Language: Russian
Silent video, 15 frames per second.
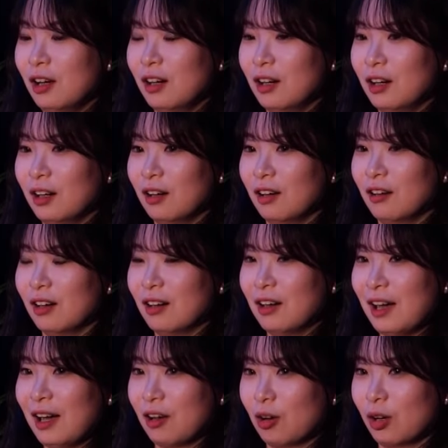
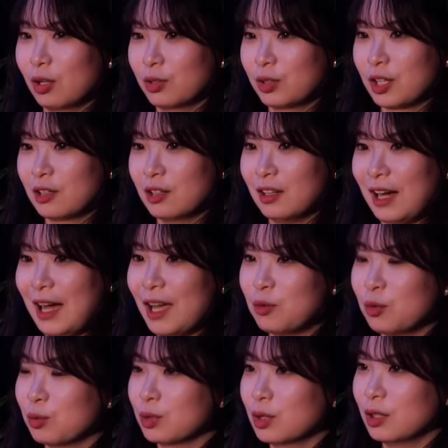Атмосфера
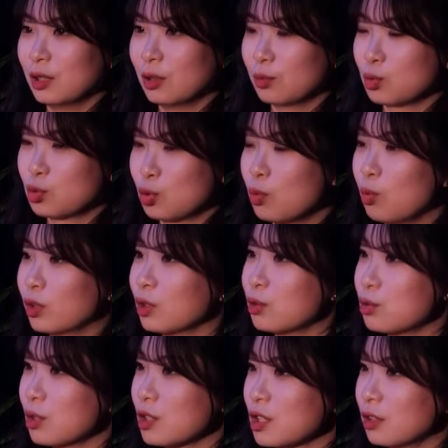в классе китайских
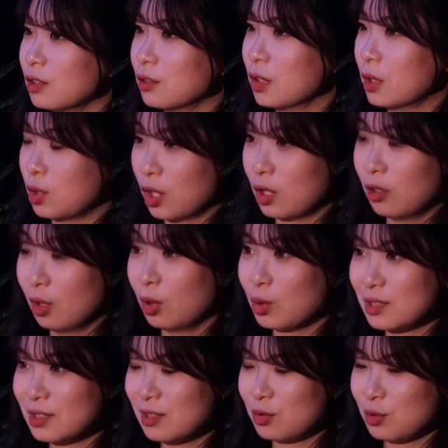студентов более
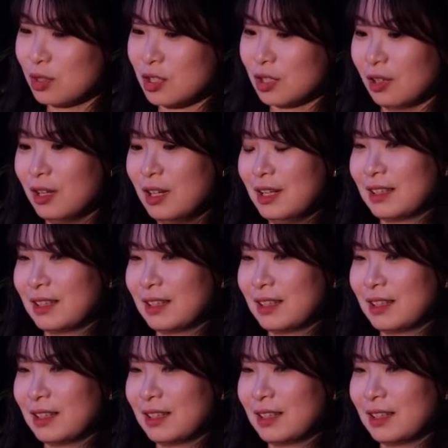напряженная.